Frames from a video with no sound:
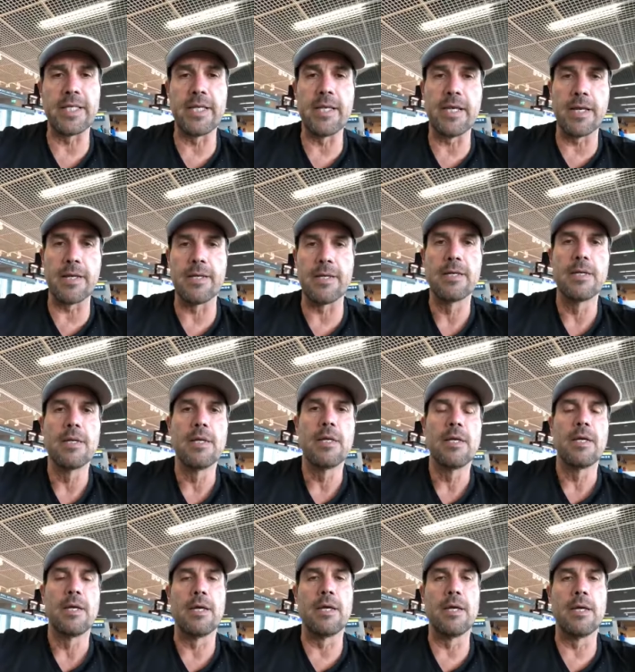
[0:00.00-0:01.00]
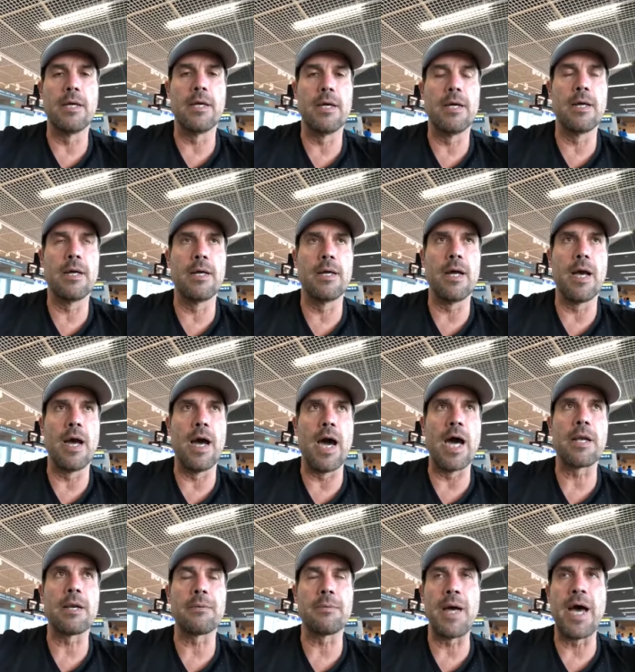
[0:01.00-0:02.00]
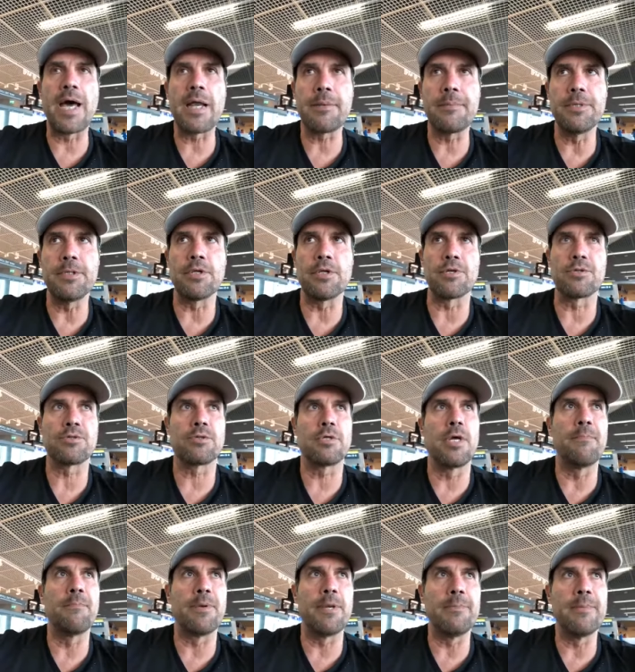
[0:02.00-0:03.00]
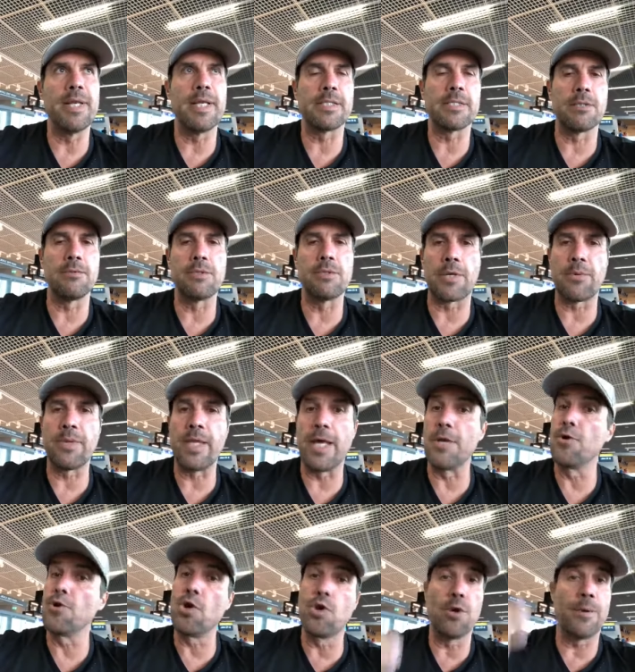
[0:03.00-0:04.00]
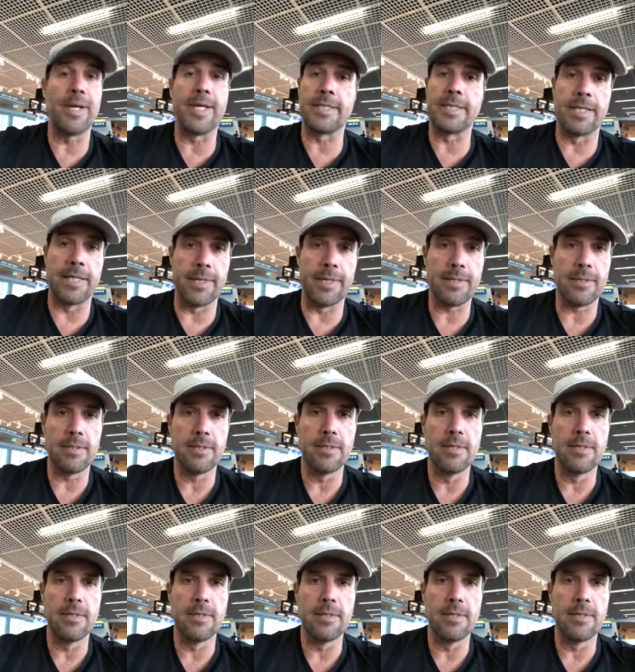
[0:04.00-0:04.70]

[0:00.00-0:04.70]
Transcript: tenían eh, árbitros en primera y segunda rueda no lo van a tener.